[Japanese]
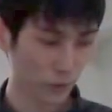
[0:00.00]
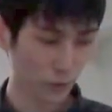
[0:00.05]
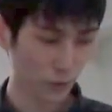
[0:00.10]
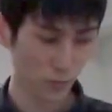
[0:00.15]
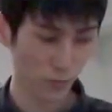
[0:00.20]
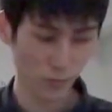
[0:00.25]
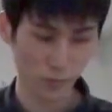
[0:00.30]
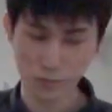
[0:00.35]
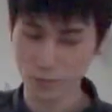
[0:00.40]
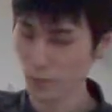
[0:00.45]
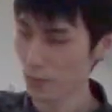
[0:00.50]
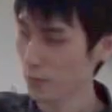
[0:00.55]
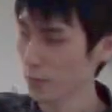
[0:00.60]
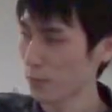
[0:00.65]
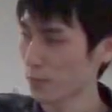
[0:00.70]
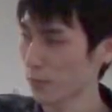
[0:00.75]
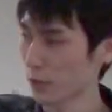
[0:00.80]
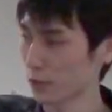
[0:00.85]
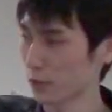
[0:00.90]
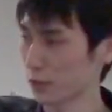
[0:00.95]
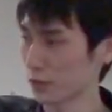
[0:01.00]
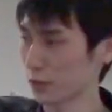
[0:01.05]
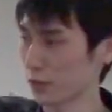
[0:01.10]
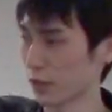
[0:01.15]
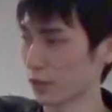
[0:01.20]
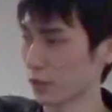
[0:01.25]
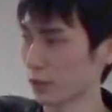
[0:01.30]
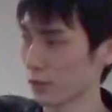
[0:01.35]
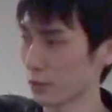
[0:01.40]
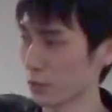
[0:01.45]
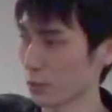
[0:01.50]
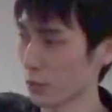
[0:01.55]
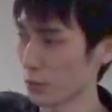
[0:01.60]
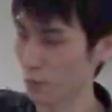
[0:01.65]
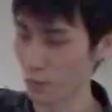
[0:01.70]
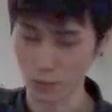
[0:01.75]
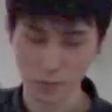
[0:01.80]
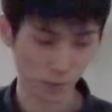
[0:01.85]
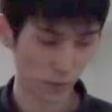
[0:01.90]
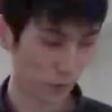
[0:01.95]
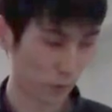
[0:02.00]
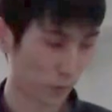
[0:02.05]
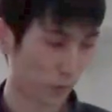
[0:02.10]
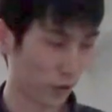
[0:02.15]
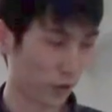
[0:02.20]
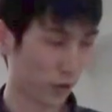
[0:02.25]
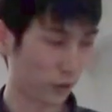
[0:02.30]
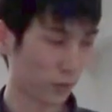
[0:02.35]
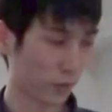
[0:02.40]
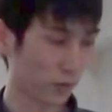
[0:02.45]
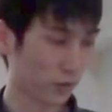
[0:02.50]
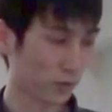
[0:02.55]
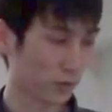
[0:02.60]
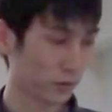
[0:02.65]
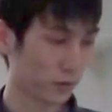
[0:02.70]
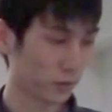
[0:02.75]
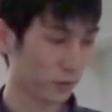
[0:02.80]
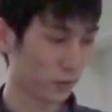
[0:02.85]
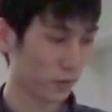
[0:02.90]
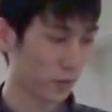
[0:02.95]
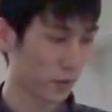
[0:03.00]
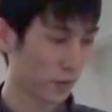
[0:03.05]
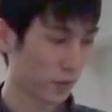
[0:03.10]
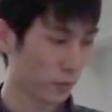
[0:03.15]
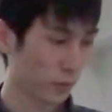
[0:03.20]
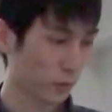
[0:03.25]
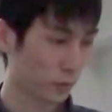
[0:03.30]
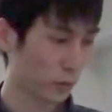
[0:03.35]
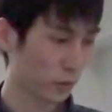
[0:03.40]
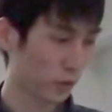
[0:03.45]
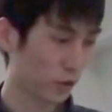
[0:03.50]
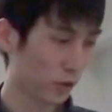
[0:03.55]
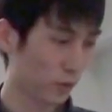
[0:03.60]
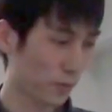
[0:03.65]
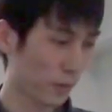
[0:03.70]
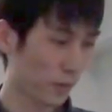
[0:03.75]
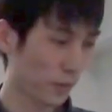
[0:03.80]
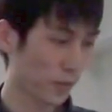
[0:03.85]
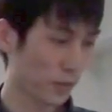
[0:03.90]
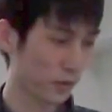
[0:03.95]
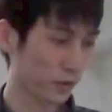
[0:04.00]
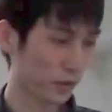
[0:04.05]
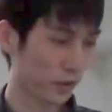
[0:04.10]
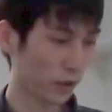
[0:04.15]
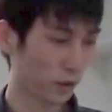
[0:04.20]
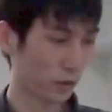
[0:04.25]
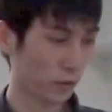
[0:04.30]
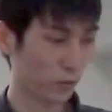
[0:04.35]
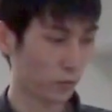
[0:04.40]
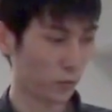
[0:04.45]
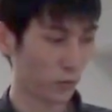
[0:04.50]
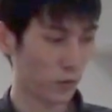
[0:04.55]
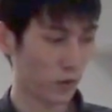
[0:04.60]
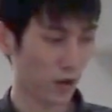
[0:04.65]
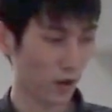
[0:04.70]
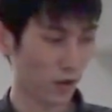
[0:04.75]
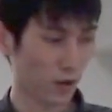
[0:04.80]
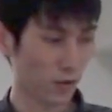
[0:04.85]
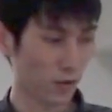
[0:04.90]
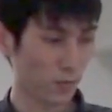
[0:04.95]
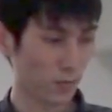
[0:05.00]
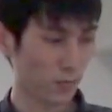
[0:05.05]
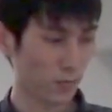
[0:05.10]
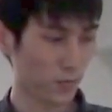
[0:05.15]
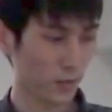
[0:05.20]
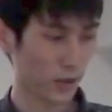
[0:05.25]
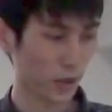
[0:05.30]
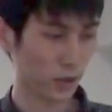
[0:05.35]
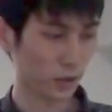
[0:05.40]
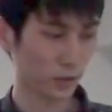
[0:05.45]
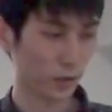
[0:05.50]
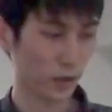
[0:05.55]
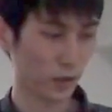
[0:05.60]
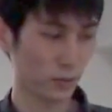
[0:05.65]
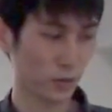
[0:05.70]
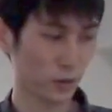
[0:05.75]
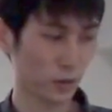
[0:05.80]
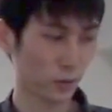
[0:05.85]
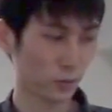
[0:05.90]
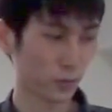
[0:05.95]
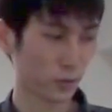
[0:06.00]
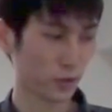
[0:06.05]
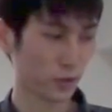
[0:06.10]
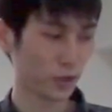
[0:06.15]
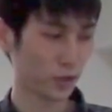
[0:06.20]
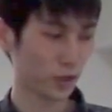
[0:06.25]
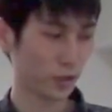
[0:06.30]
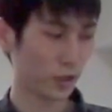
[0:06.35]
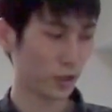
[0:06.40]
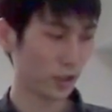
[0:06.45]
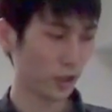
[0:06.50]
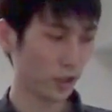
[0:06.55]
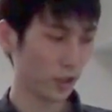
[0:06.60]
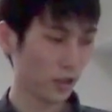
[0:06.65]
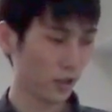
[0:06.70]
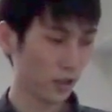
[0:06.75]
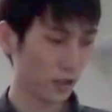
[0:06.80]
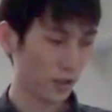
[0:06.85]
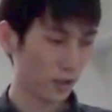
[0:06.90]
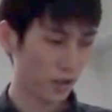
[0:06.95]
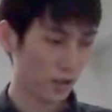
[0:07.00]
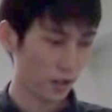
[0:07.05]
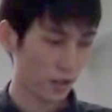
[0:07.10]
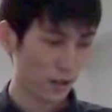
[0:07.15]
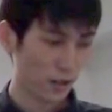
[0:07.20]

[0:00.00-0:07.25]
の優位性というものを述べています。ここでいうベースラインというものは核フレーム辞書を用いていないで、